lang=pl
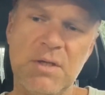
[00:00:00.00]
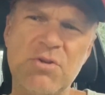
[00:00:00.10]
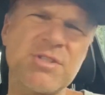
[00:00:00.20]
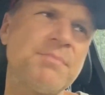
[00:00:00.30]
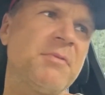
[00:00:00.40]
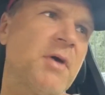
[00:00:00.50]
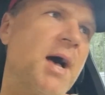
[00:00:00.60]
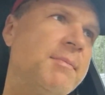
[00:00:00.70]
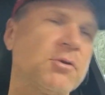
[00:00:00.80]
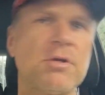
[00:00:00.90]
Ktoś tam powie,
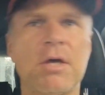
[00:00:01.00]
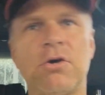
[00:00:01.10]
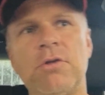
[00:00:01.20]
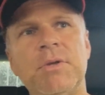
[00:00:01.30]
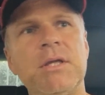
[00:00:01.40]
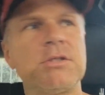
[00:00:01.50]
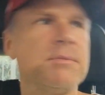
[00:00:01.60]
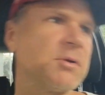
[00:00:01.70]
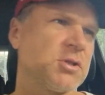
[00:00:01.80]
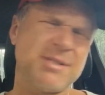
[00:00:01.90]
a bo to
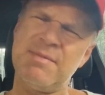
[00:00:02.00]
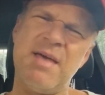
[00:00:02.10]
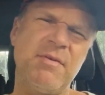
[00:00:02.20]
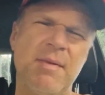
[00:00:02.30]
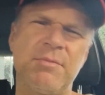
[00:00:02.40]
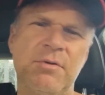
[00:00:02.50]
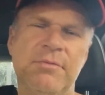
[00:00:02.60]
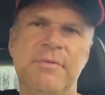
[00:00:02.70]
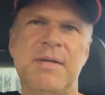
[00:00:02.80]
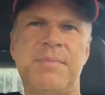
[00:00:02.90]
nieekonomiczny, bo coś tam, nie wiem, mam
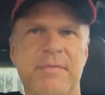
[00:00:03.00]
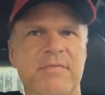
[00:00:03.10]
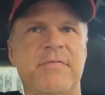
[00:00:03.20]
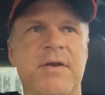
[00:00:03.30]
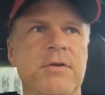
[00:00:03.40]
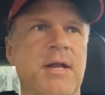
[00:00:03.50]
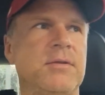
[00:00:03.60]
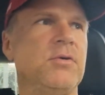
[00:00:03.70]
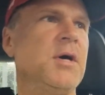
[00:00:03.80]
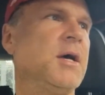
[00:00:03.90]
to naprawdę wywalone na
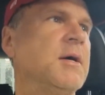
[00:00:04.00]
to.